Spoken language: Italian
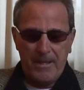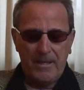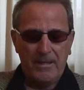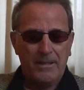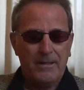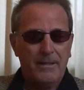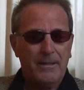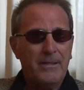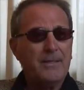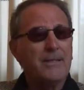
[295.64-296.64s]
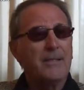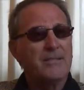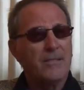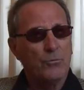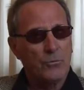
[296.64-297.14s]
Eh, L'Inter
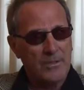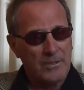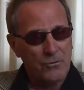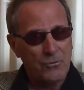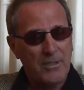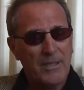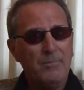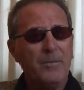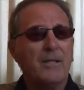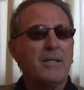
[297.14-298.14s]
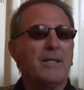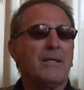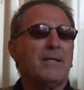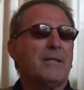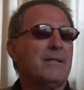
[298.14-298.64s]
si è rifiutata di giocare
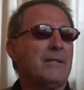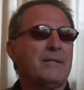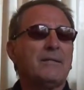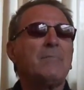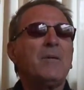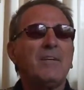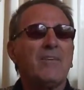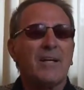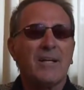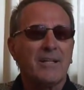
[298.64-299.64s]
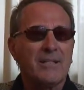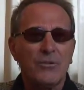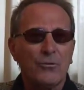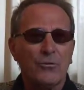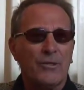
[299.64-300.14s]
perché temeva la
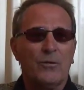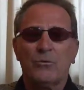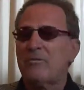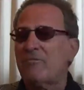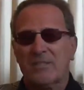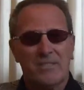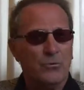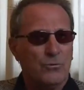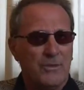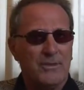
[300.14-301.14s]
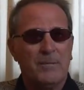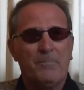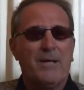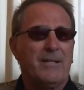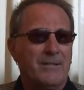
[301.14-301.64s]
reazione o l'invasione da
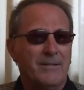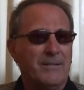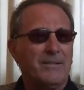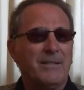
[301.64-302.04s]
parte dei,